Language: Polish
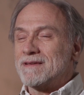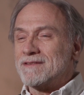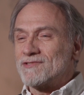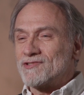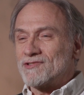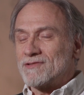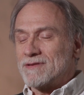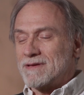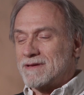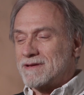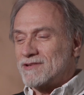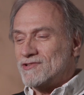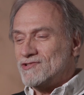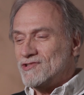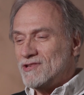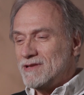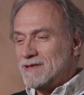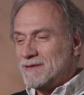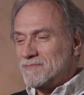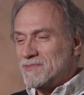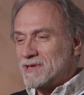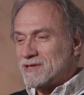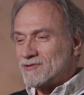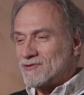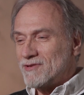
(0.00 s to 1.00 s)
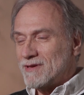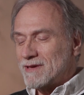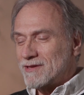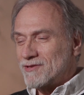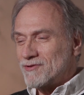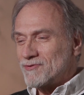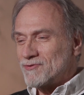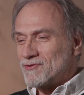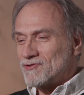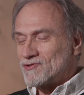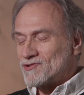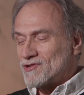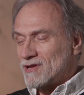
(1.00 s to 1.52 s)
że chcieli mnie do
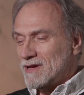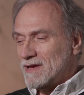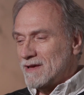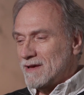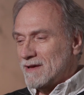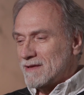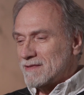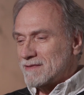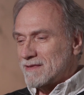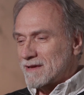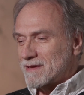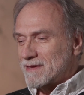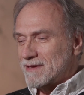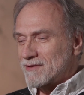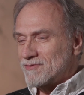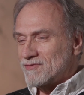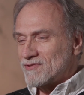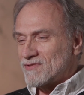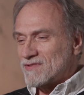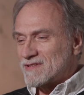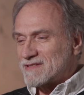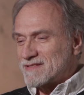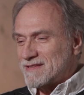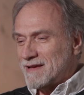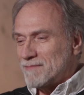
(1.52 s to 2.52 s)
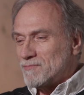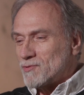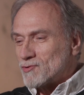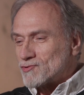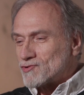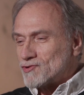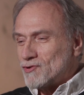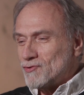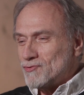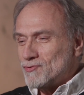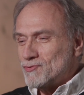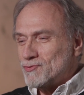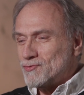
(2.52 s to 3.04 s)
jakiegoś takiego
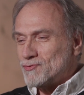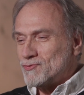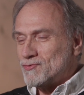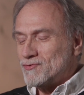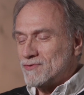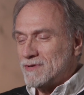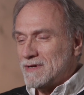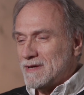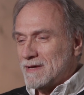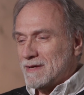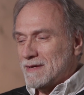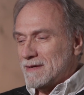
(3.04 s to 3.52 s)
samorządu